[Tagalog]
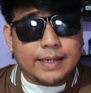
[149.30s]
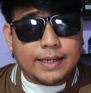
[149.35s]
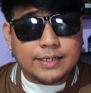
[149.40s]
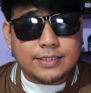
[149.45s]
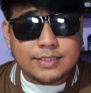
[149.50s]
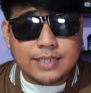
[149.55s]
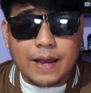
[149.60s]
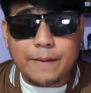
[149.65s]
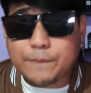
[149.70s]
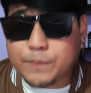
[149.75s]
ng
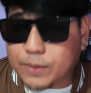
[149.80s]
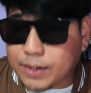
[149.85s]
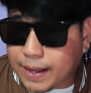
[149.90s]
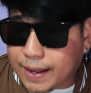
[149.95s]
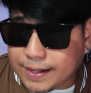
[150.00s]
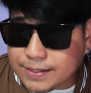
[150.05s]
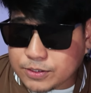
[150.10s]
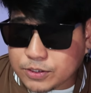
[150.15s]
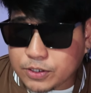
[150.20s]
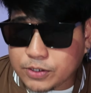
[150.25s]
sample
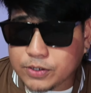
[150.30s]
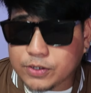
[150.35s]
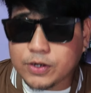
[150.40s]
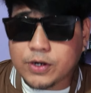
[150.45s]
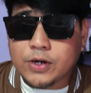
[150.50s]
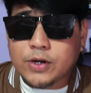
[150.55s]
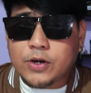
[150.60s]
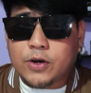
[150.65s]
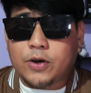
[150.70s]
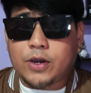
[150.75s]
answer.
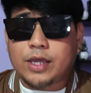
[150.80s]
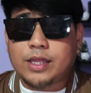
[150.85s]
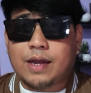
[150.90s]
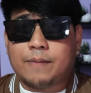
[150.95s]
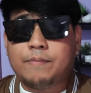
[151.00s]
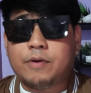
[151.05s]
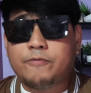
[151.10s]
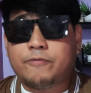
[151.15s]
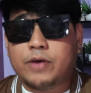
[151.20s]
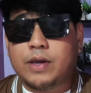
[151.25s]
Okay,
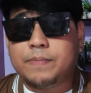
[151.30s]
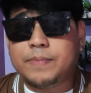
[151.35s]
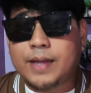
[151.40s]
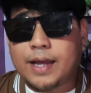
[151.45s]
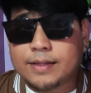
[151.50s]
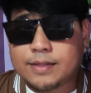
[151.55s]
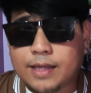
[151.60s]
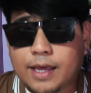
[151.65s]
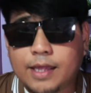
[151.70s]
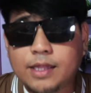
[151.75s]
number 5
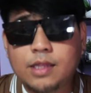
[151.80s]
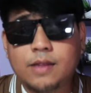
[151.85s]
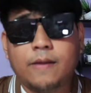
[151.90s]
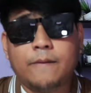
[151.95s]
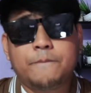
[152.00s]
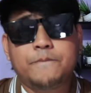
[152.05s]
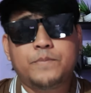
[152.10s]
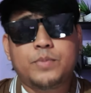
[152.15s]
natin.